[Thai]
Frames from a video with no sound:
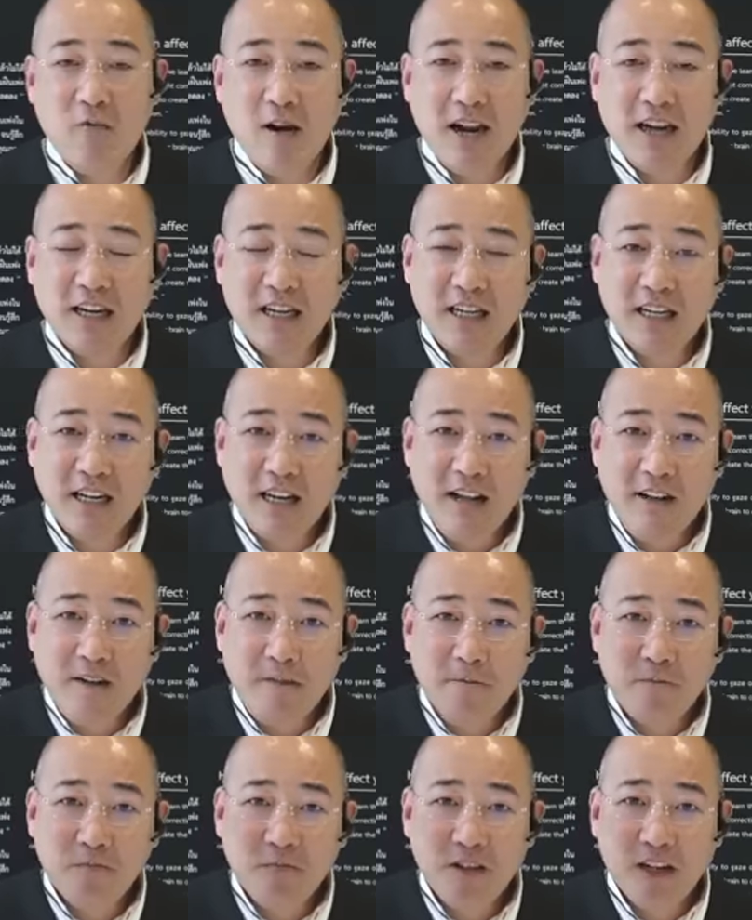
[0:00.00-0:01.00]
วัน
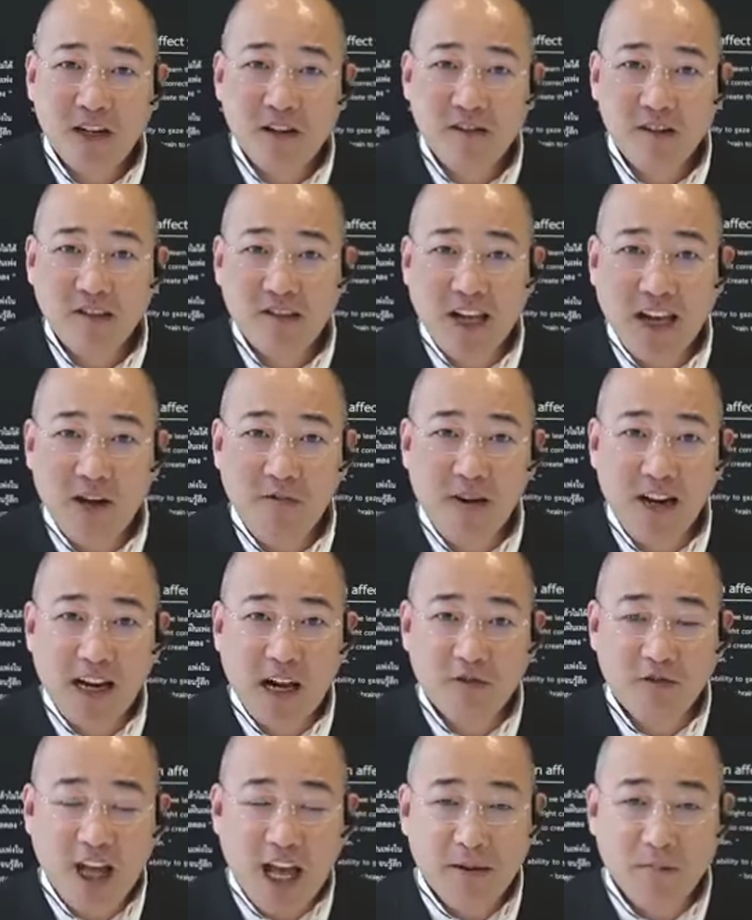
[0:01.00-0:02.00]
ใส่แว่นอั
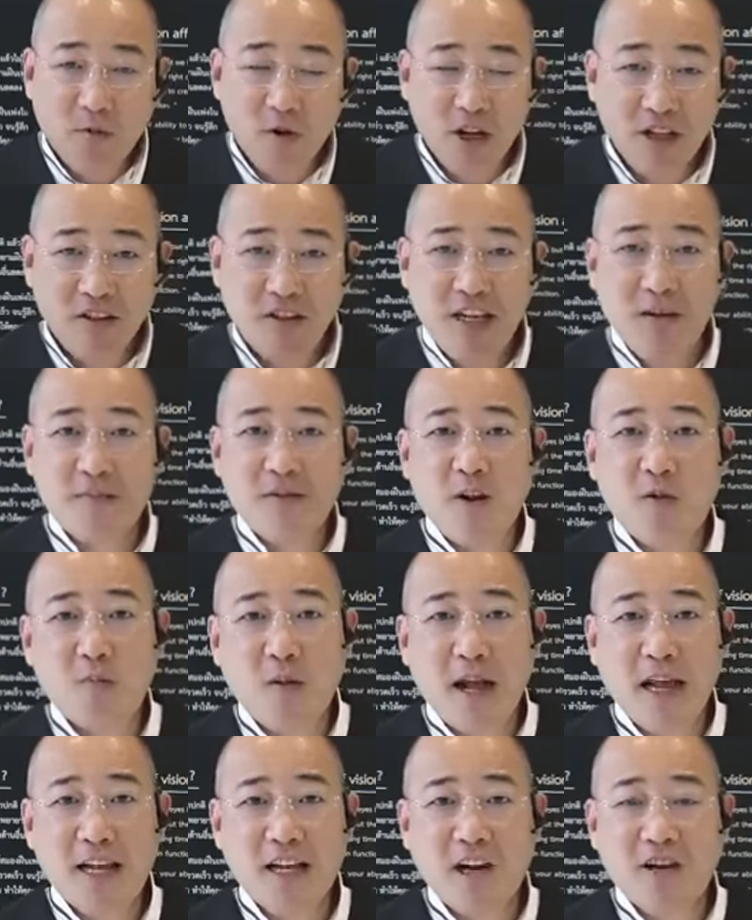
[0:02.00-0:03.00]
ลตราโปรเกรสซีฟเข้าไป
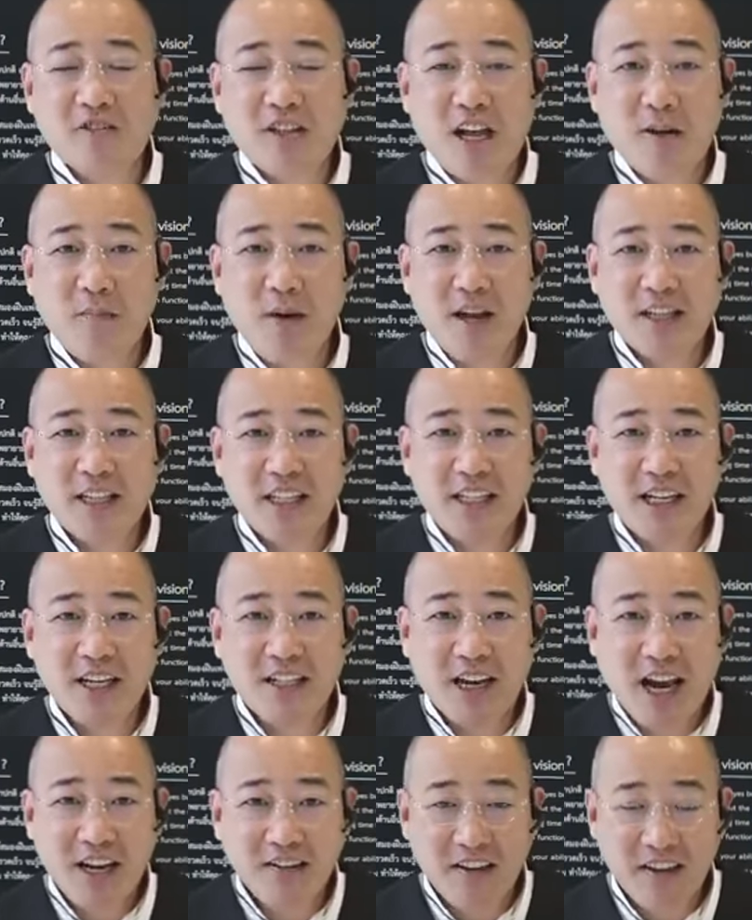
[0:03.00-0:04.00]
ก็สามารถที่จะ
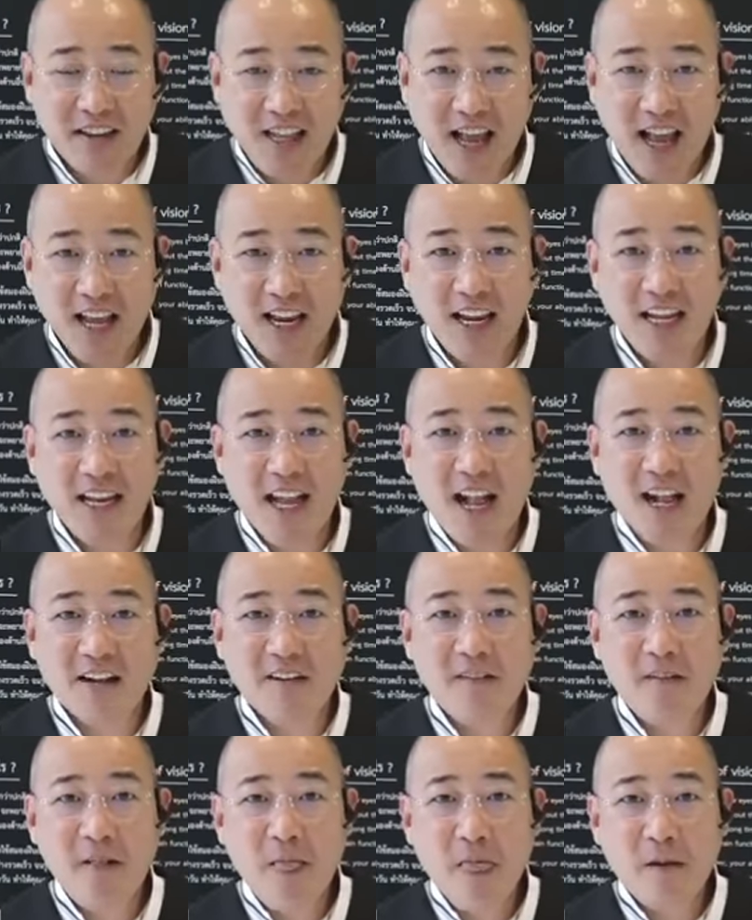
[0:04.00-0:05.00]
ใช้สายตาได้อย่าง
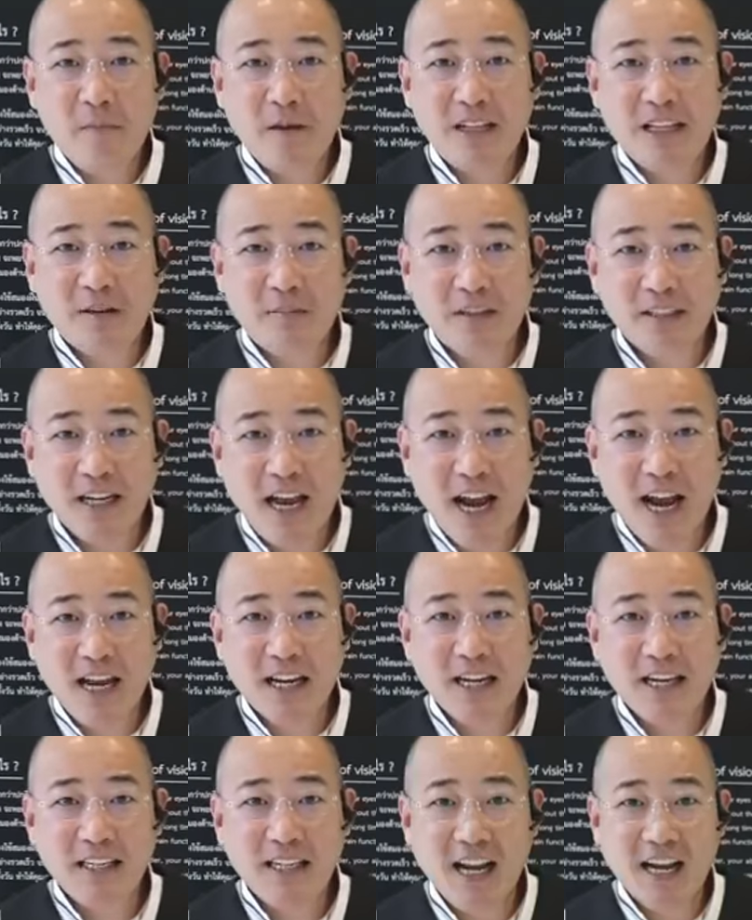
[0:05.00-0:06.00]
เป็นธรรมชาติ
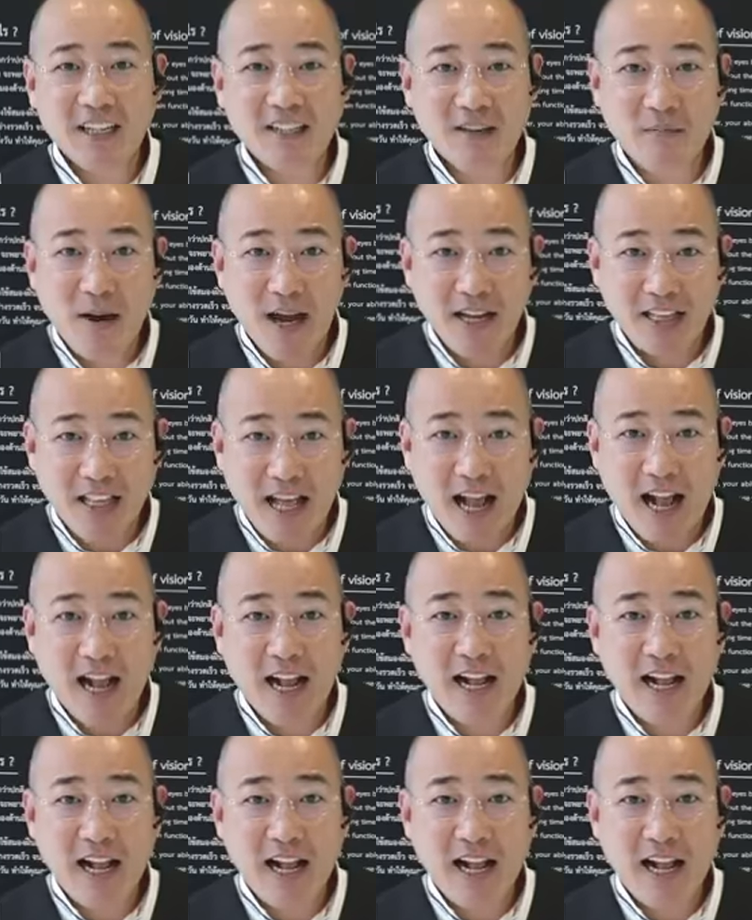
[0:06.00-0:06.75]
อย่างสบายตา